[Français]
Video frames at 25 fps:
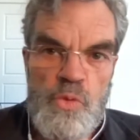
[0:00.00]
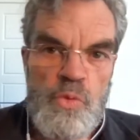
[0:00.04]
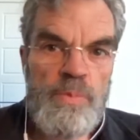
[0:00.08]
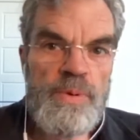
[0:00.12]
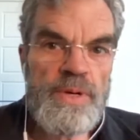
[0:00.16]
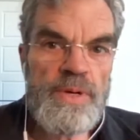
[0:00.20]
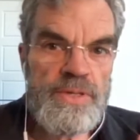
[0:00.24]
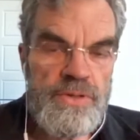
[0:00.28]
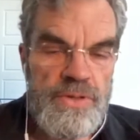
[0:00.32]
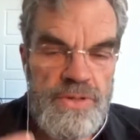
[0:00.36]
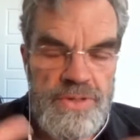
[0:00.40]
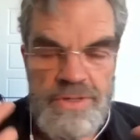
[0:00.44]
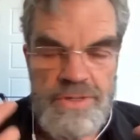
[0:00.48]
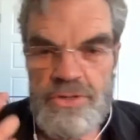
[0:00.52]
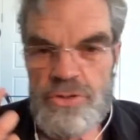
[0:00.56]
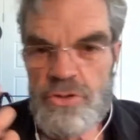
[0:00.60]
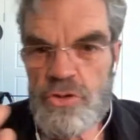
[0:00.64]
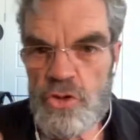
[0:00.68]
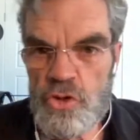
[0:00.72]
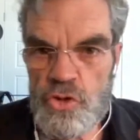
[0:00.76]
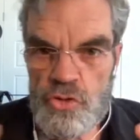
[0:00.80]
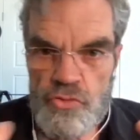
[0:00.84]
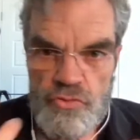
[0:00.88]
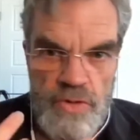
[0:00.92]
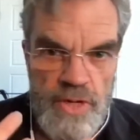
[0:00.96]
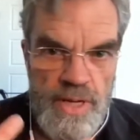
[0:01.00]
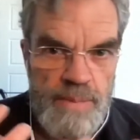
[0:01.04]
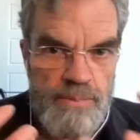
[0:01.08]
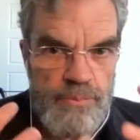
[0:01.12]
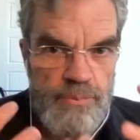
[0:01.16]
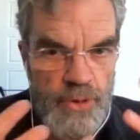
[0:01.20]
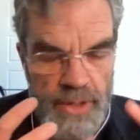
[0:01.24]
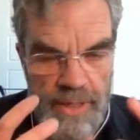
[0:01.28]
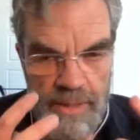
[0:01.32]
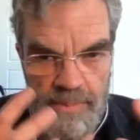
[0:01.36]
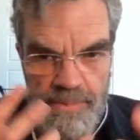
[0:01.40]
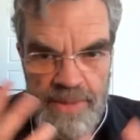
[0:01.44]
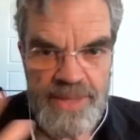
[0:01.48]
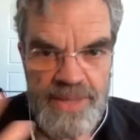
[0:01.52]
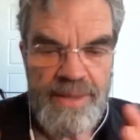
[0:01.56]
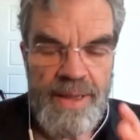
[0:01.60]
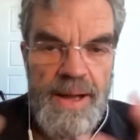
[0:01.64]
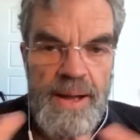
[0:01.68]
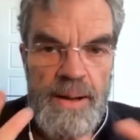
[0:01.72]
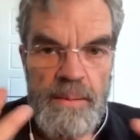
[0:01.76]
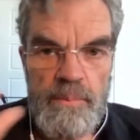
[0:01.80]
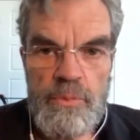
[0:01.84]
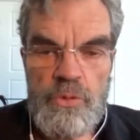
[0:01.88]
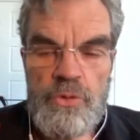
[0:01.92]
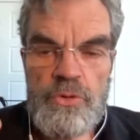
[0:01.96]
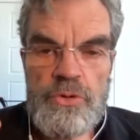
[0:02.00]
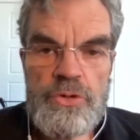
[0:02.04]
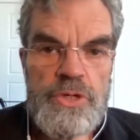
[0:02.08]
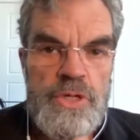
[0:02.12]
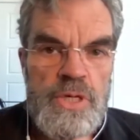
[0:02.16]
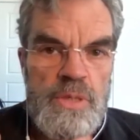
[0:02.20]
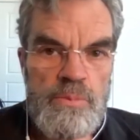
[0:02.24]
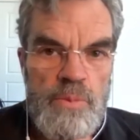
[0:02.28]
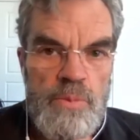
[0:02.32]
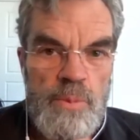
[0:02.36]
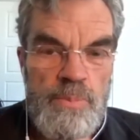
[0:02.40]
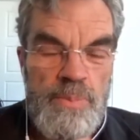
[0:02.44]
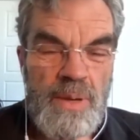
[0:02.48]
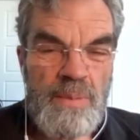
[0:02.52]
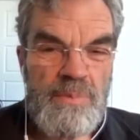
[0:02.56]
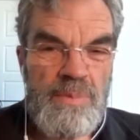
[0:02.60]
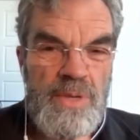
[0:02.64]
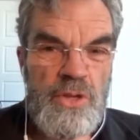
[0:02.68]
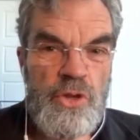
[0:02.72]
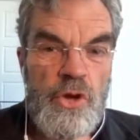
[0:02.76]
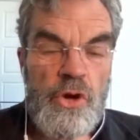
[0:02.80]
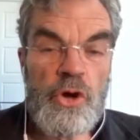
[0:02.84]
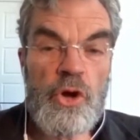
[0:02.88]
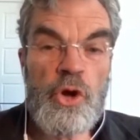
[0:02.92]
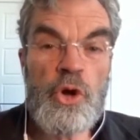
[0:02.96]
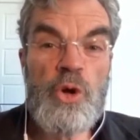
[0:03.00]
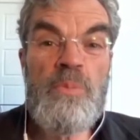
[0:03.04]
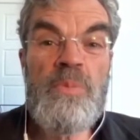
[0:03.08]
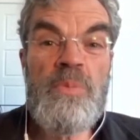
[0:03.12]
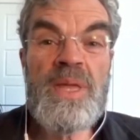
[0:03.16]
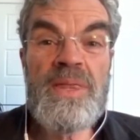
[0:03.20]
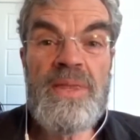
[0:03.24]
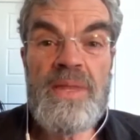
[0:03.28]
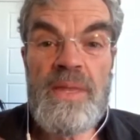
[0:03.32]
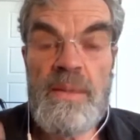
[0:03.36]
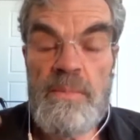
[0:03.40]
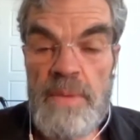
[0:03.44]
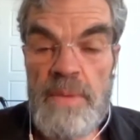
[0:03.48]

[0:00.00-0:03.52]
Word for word: parce que c'est ce que je voulais pour les mettre en bouche, qui m'a permis de remettre des